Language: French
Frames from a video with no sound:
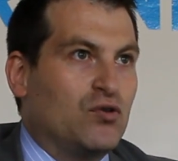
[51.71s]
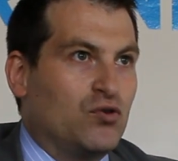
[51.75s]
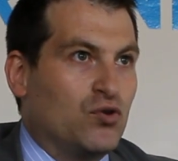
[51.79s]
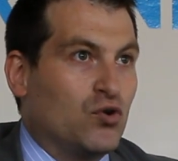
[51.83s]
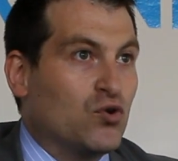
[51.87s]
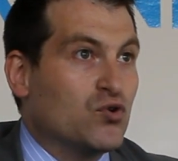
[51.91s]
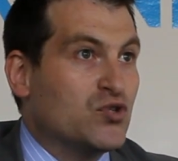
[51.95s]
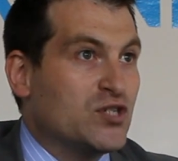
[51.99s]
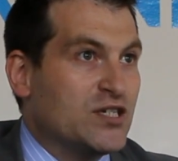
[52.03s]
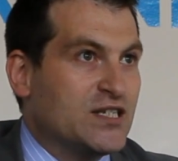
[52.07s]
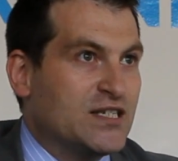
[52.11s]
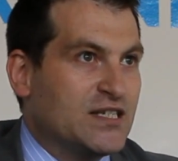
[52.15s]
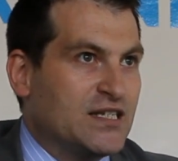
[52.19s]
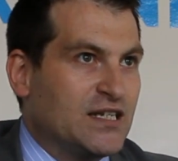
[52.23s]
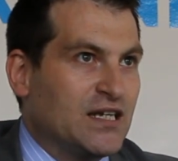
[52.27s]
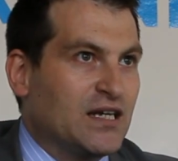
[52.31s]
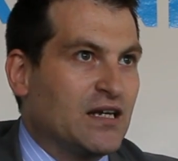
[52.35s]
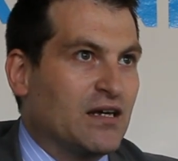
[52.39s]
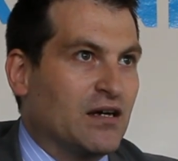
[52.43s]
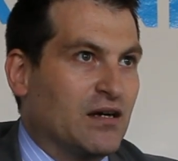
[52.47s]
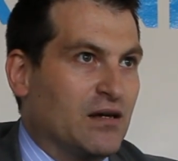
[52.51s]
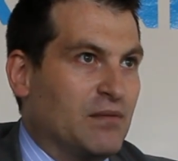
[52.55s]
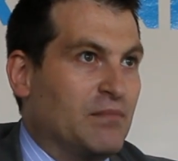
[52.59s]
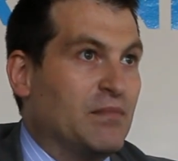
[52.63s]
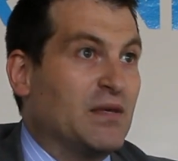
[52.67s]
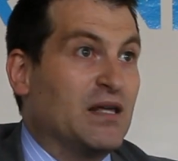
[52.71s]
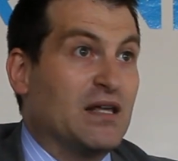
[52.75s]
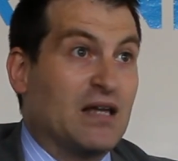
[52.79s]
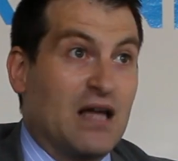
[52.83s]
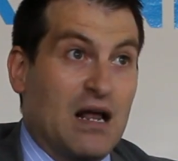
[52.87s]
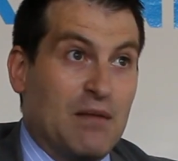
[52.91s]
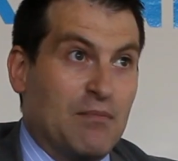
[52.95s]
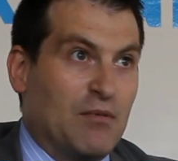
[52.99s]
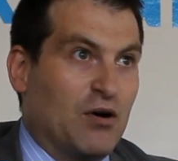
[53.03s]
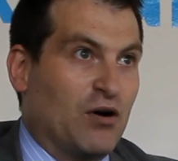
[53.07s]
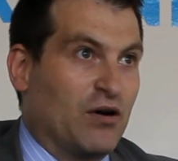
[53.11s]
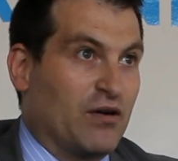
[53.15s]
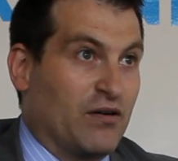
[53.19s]
de logistique, mais
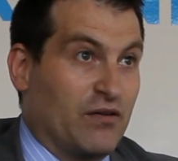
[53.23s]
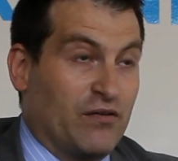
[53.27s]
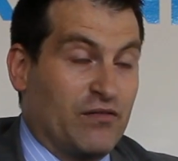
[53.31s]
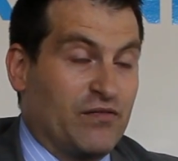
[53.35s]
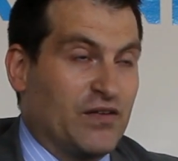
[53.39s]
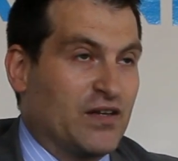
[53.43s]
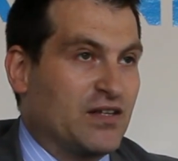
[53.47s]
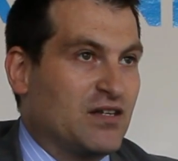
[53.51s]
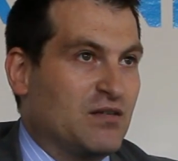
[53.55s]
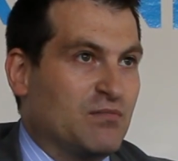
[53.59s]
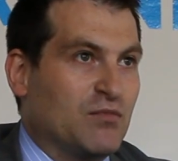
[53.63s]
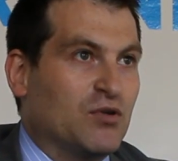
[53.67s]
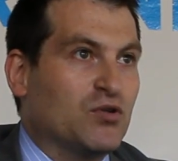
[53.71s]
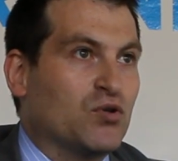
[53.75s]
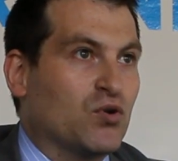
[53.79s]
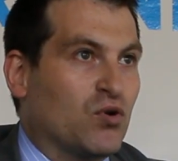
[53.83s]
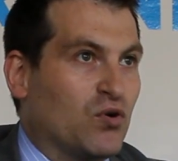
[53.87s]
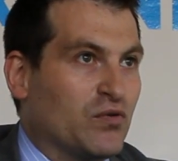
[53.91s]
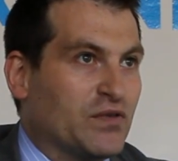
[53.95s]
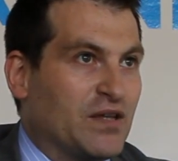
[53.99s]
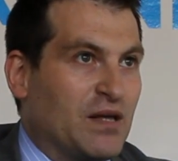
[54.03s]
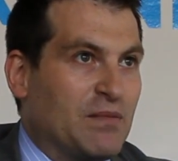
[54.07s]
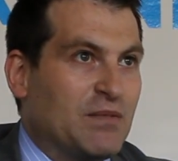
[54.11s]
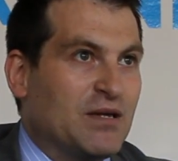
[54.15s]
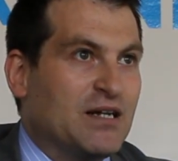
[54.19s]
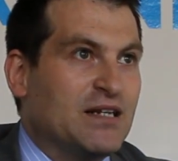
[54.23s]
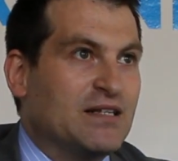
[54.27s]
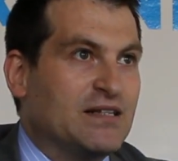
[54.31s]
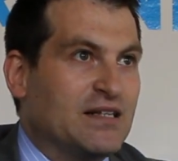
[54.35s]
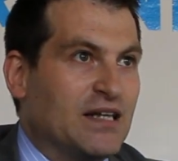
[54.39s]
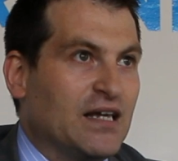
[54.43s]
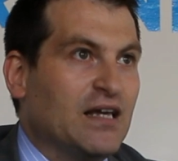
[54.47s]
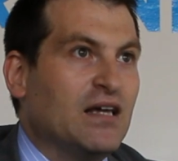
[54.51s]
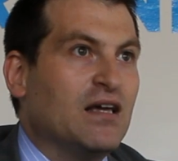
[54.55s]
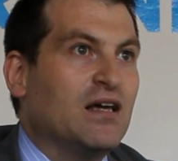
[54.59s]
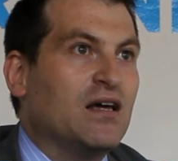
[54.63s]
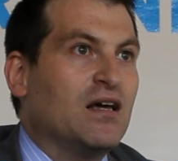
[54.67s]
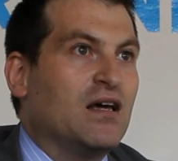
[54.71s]
également effectivement de
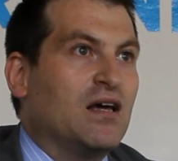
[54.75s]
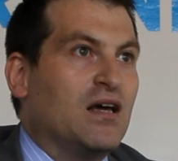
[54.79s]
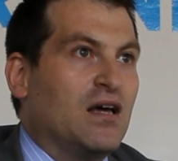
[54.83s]
comptabilité,